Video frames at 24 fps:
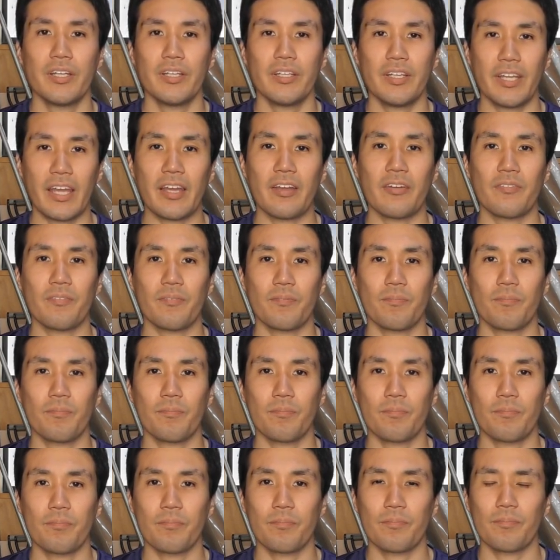ね、
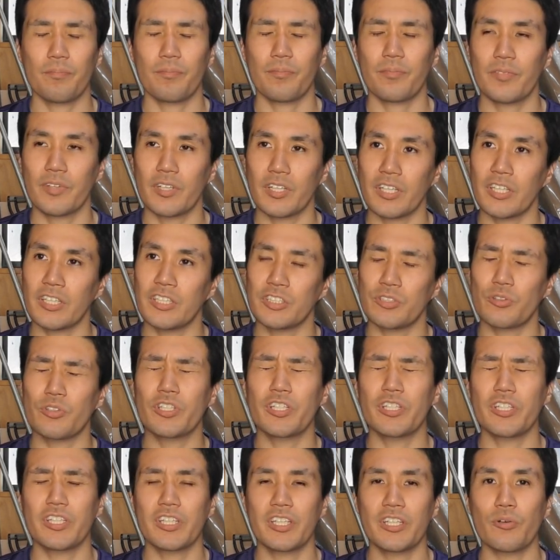一応
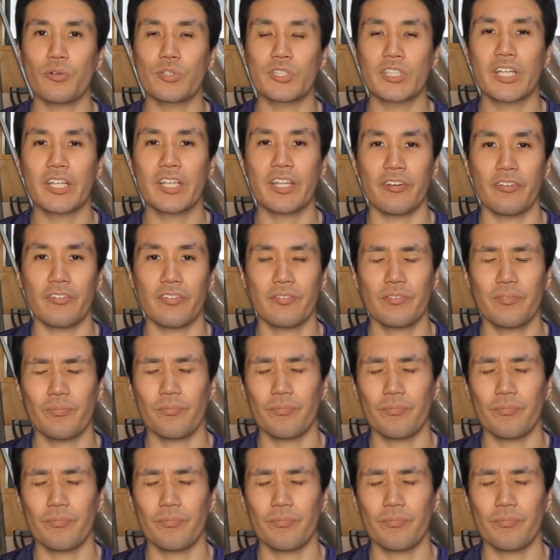気をつけてる